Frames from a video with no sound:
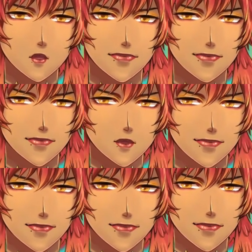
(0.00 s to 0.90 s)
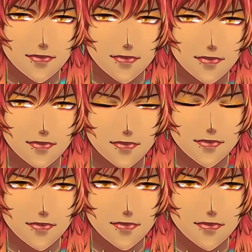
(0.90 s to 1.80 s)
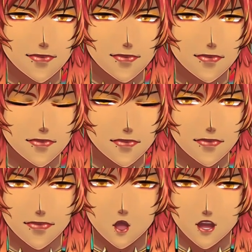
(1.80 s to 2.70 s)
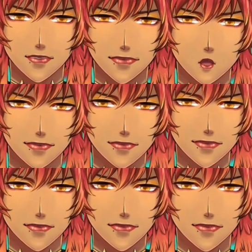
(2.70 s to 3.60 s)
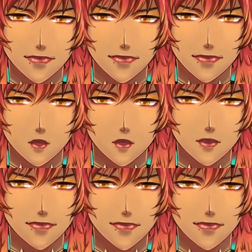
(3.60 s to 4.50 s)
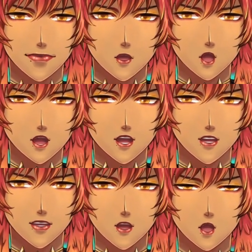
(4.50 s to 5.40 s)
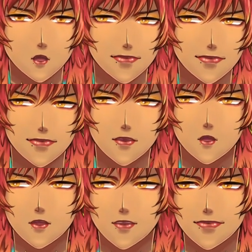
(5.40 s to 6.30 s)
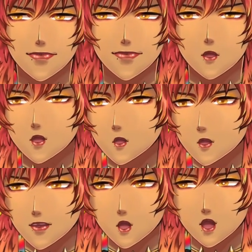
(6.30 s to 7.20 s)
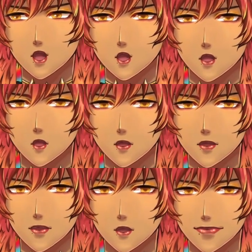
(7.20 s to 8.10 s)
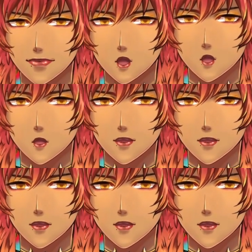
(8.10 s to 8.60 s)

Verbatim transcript: แบบ อืม ดูไหมว่าแบบคนดูส่วนใหญ่เขาจะตัดสินใจเลือกดูวีดูเบอร์